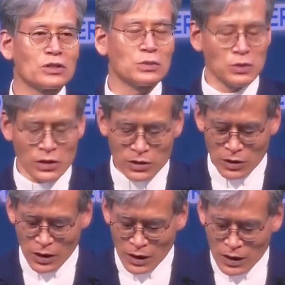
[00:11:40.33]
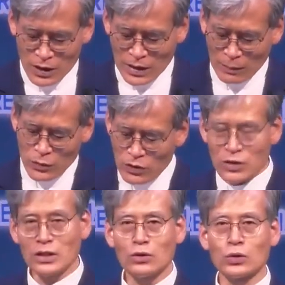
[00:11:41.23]
17절에
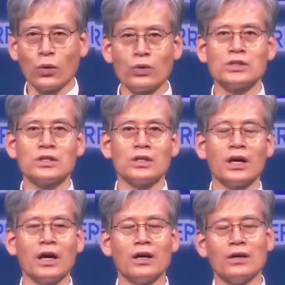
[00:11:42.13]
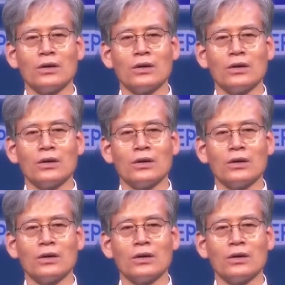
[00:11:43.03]
담겨져 있고 동시에